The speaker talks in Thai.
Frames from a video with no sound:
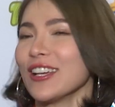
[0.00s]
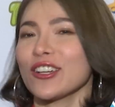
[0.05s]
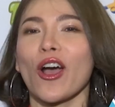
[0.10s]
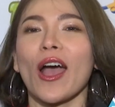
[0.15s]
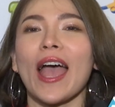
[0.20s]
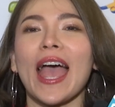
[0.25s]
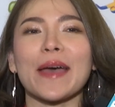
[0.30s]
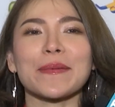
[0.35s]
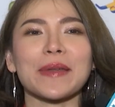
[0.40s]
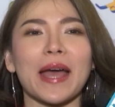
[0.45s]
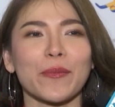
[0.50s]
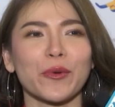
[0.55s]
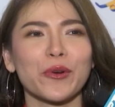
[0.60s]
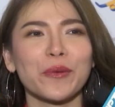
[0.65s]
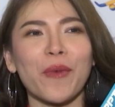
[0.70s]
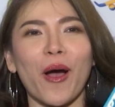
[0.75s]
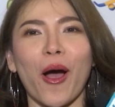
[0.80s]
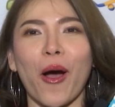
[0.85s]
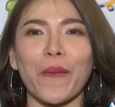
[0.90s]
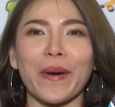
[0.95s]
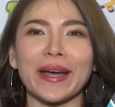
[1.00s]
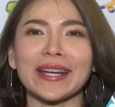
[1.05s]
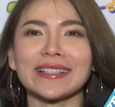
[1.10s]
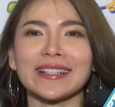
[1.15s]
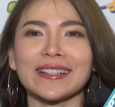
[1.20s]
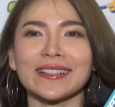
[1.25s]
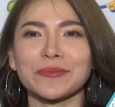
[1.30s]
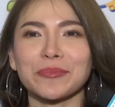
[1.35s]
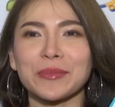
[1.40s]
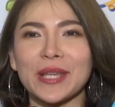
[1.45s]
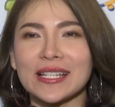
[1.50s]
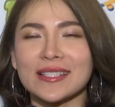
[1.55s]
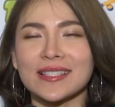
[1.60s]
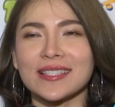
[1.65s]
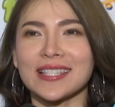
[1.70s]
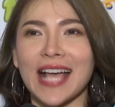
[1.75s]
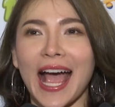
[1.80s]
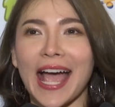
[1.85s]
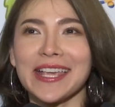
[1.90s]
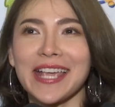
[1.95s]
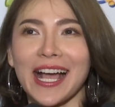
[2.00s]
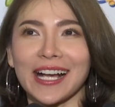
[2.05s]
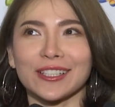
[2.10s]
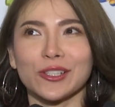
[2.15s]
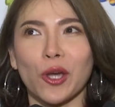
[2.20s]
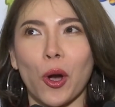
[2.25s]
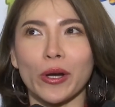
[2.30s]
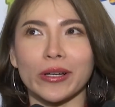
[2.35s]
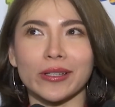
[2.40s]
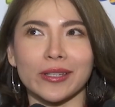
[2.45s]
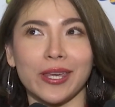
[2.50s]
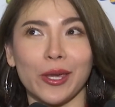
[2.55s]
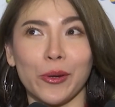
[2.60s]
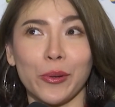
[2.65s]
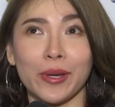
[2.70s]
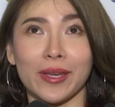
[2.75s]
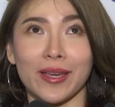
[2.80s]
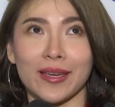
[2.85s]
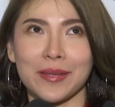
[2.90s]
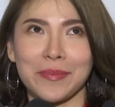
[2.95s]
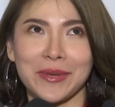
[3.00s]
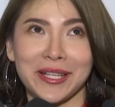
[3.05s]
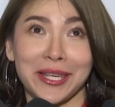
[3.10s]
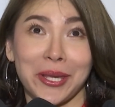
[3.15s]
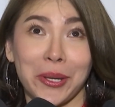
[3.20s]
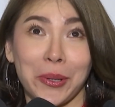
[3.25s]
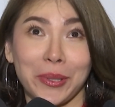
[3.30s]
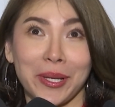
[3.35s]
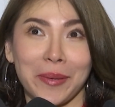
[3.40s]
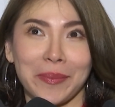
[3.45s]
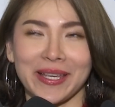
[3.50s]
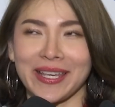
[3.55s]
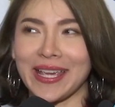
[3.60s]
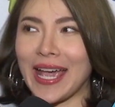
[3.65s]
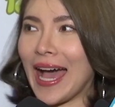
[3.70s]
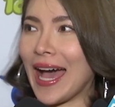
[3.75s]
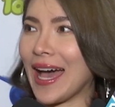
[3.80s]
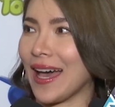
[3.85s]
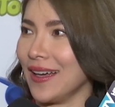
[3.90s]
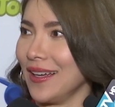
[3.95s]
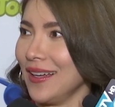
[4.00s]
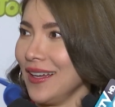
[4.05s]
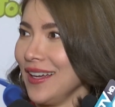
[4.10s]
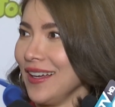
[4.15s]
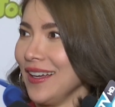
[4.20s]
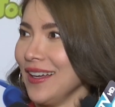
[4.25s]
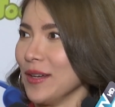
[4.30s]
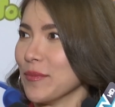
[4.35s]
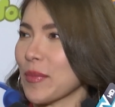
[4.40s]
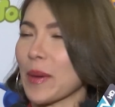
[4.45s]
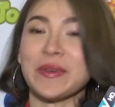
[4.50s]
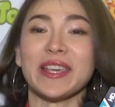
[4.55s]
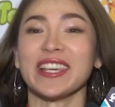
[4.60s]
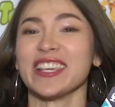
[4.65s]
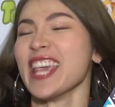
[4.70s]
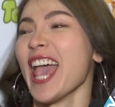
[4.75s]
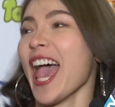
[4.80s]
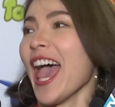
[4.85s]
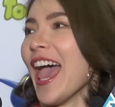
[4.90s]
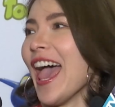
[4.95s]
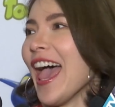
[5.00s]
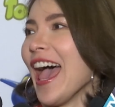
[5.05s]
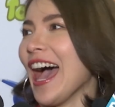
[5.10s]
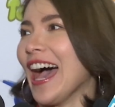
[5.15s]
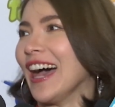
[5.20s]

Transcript: ก็แอบถามคุณหมอว่า ใจอยากยกคิ้วอย่างเงี้ยที่มันคิ้วทำอย่างเงี้ยแบบหยิงแย่